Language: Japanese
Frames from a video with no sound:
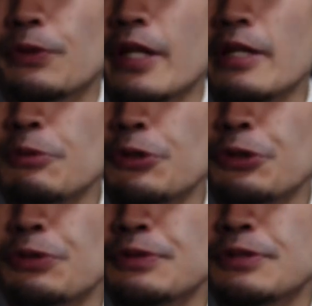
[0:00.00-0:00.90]
うデニムの
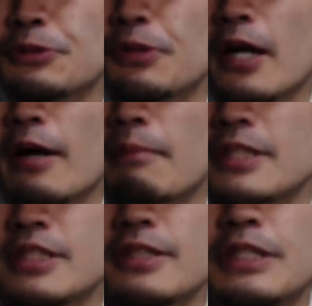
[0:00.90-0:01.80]
色移りとか、まあ、
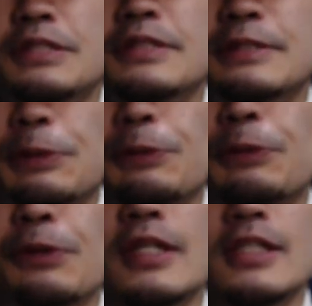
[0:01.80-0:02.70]
しちゃってるんですけ
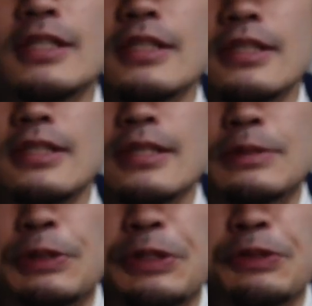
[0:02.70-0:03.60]
ど、いや、
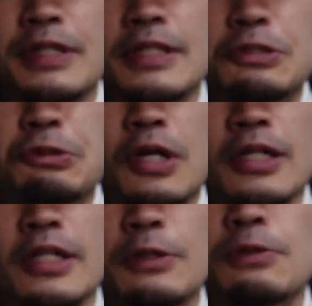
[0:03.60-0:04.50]
それぐらいね、ちょっと
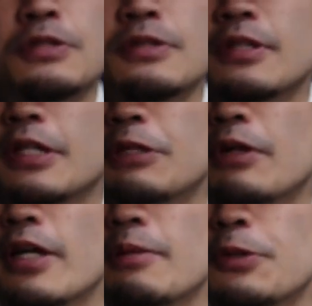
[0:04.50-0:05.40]
かなり個人的には
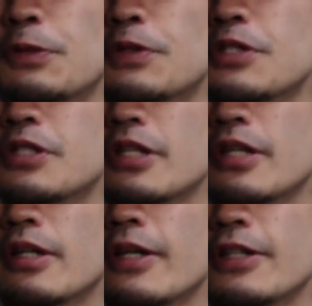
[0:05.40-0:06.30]
ヘビロとし
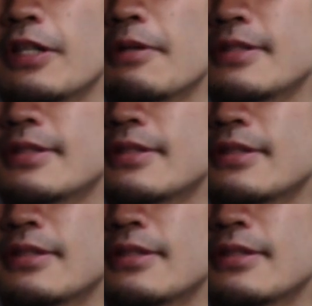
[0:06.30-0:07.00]
て履いてます。